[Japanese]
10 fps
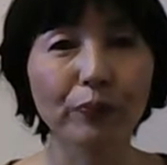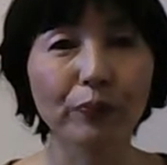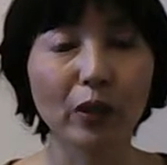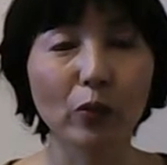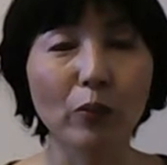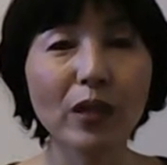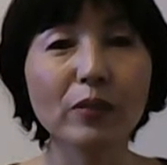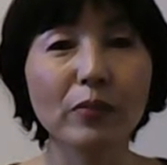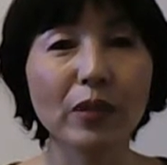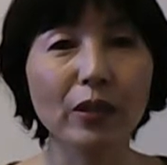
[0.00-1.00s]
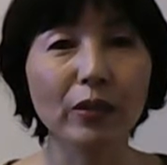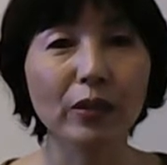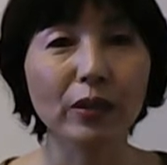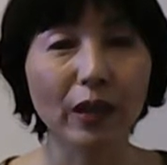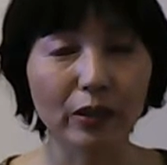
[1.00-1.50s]
あの目に見え
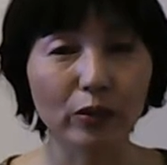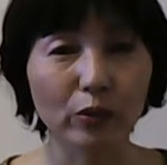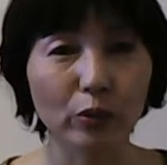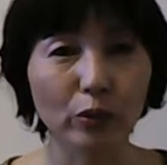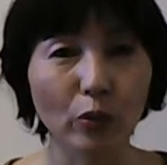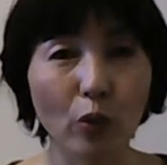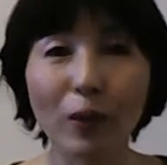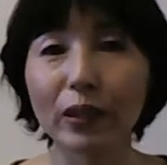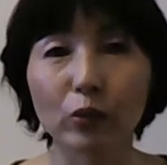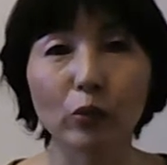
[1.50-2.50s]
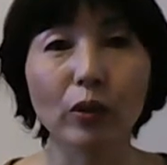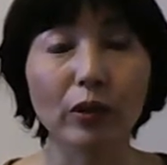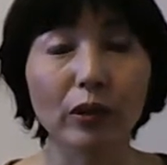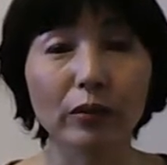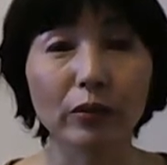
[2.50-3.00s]
ないそういうお化けとか
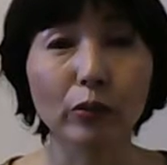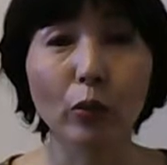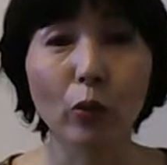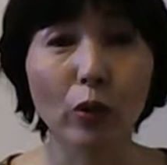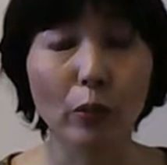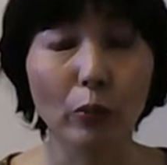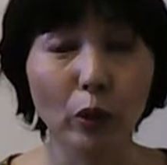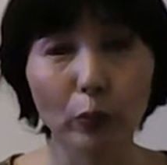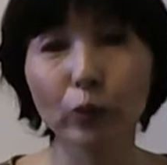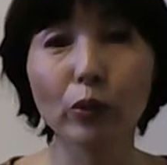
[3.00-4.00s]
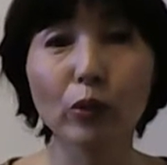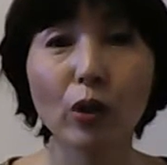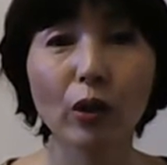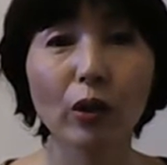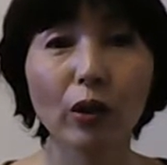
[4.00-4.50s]
の方がよっぽど
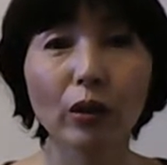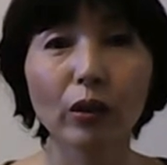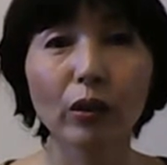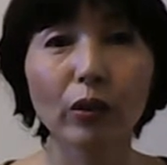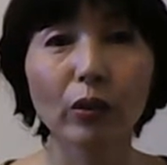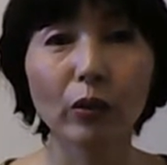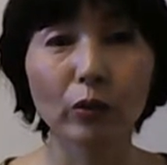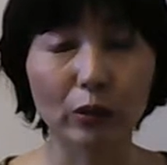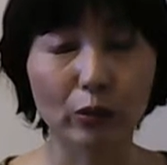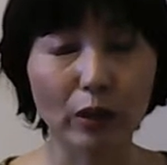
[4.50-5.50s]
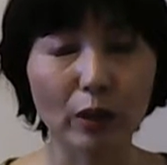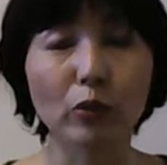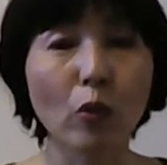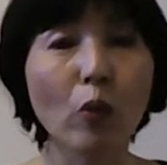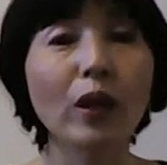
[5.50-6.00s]
あの多分
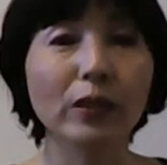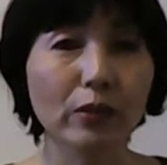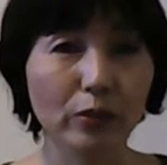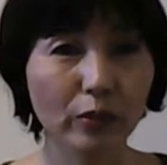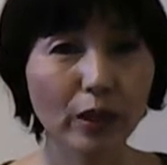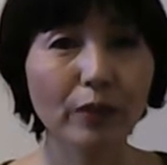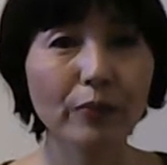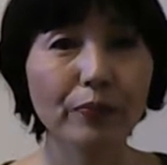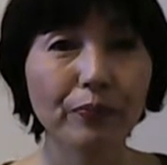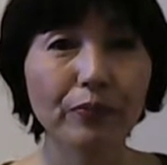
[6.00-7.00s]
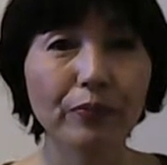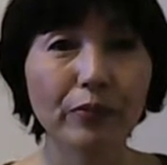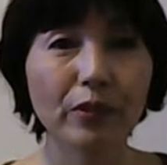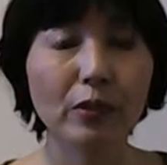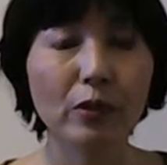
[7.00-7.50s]
怖いですよね。
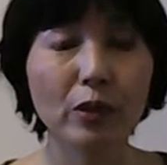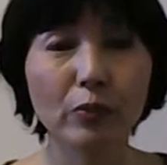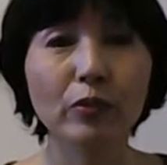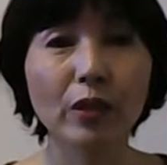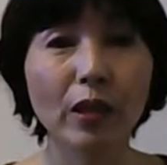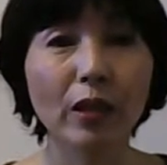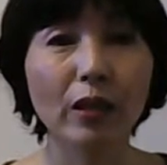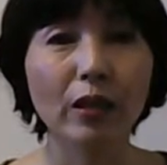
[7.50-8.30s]
で自分で